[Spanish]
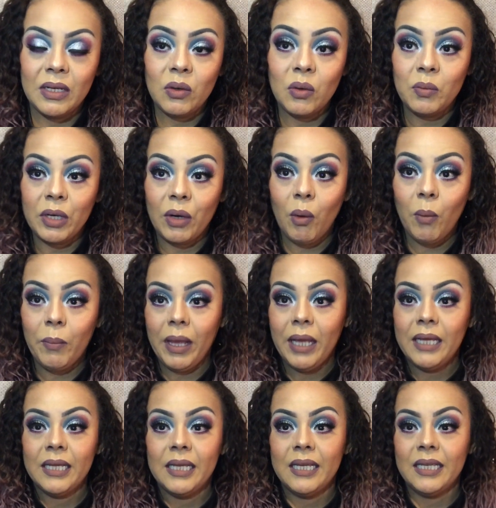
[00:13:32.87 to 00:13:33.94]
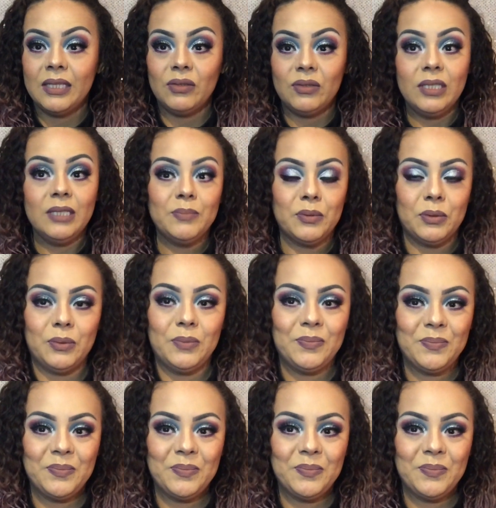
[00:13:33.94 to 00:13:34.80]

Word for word: con mi ropa. Entonces, pues,